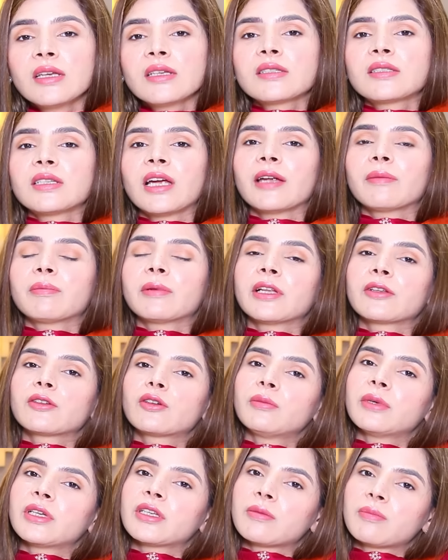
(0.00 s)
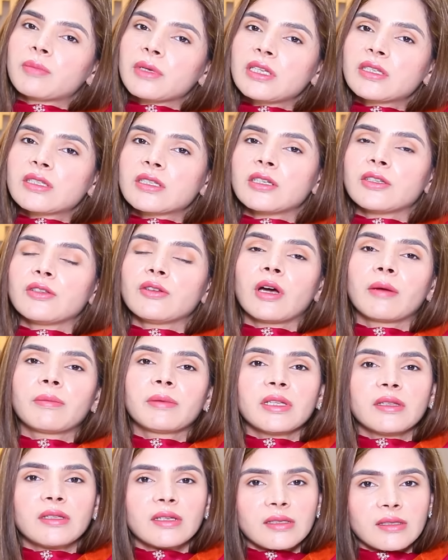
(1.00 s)
इस डाइट प्लान को मैं रिपीट कर रही हूँ
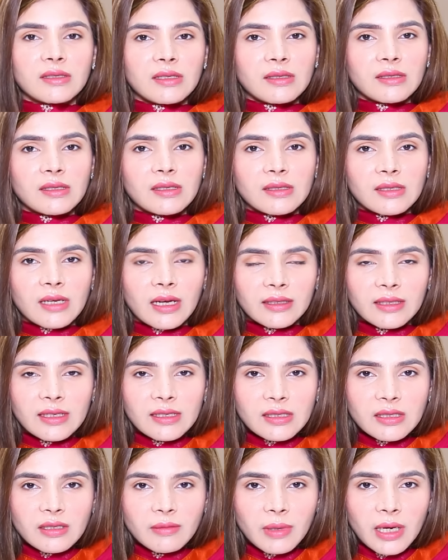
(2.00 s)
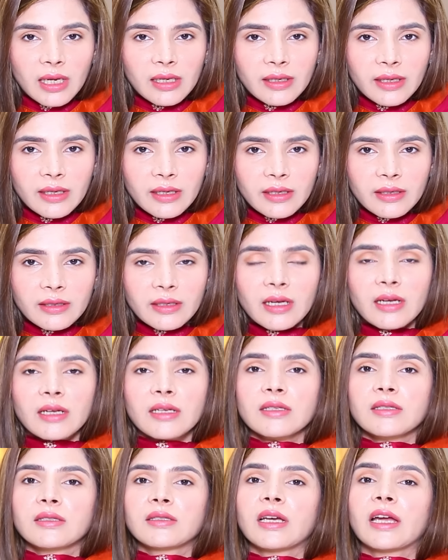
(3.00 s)
आपने दस दिन से ज़्यादा इस्तेमाल नहीं करना
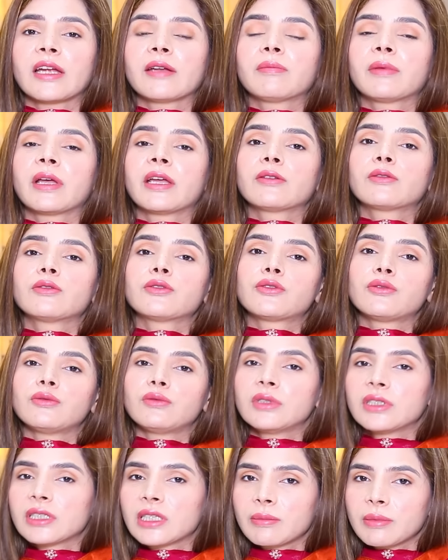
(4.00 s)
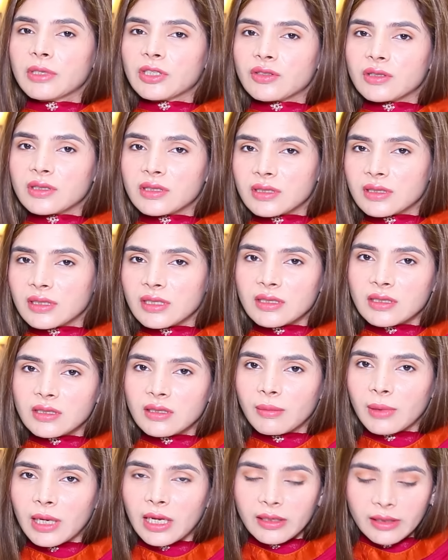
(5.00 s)
इस डाइट प्लान को शुगर के पेशेंट्स ने
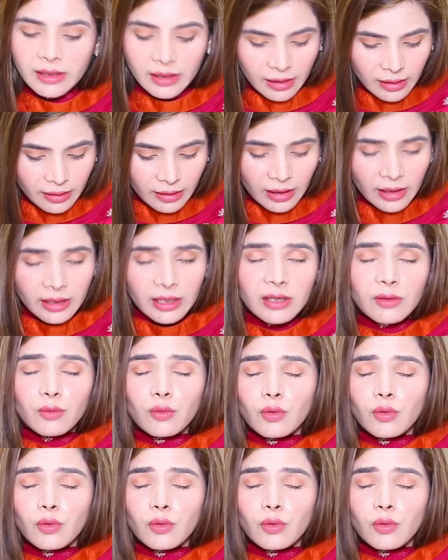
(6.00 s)
इस्तेमाल नहीं करना या